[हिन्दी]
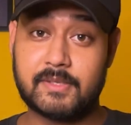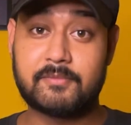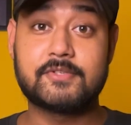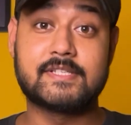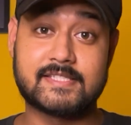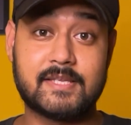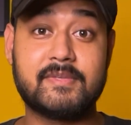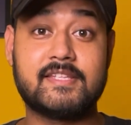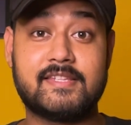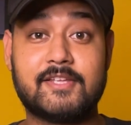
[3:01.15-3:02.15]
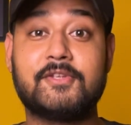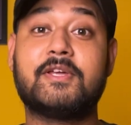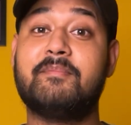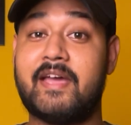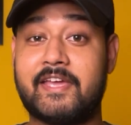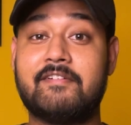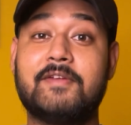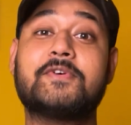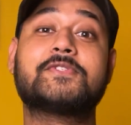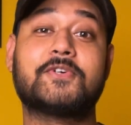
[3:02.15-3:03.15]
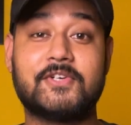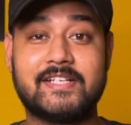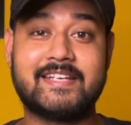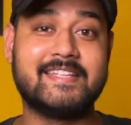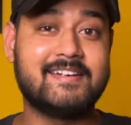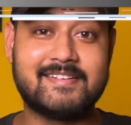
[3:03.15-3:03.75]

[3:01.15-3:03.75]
सब कुछ सस्ते में दे दिया तो इनके महंगे वाले फोन को कौन खरीदेगा